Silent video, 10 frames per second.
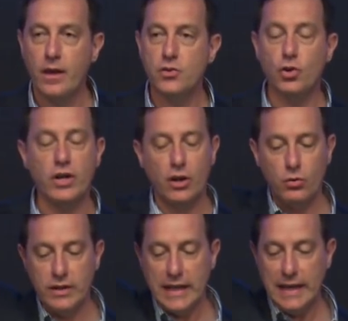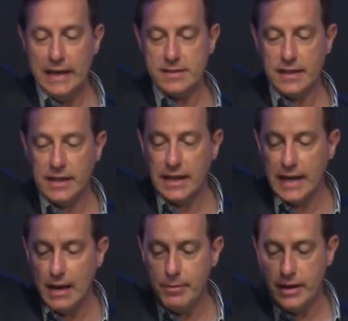Yo creo en una iglesia que
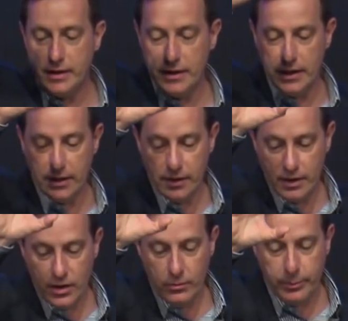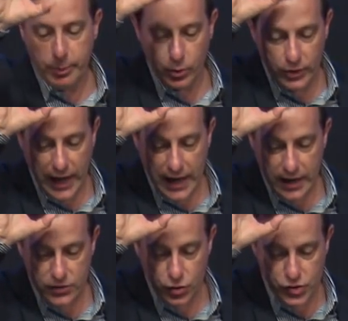clama por una
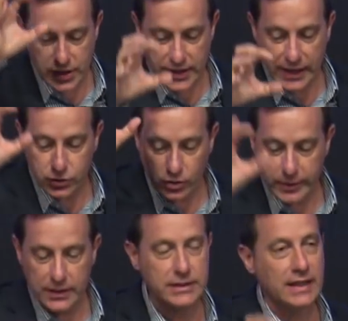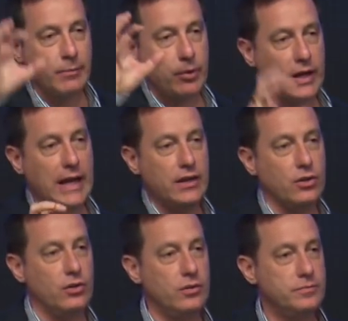sociedad atormentada por el
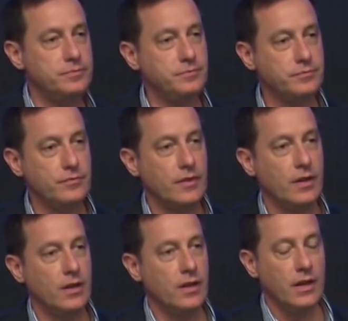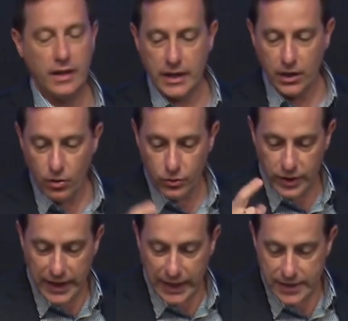alcohol creo en
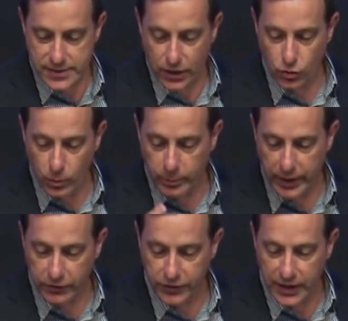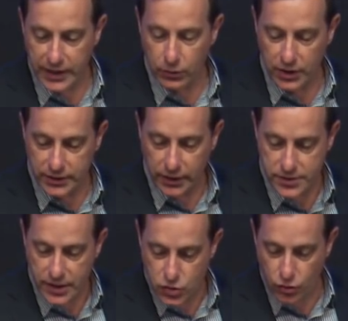una iglesia con un perfil de una
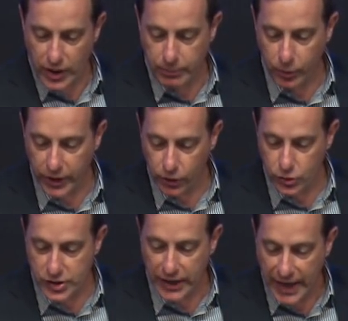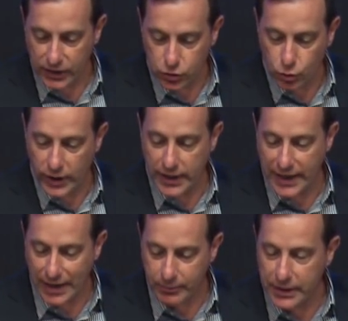intercesora poderosa que actúa, que
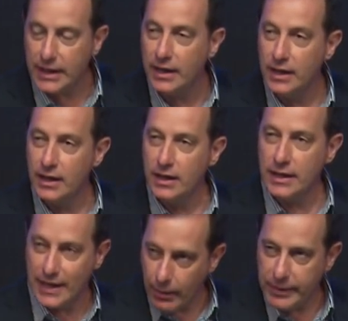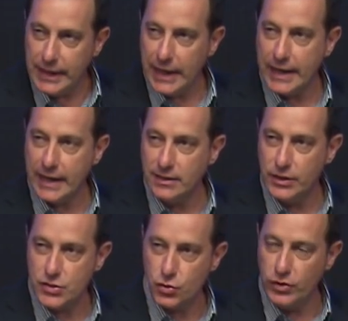camina, que camina las calles en
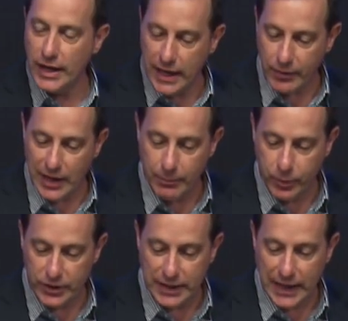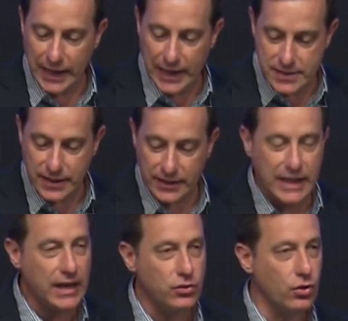la ciudad, que abre las puertas de la iglesia
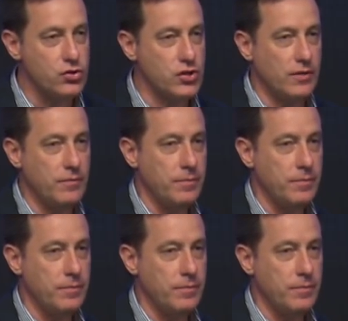día y noche,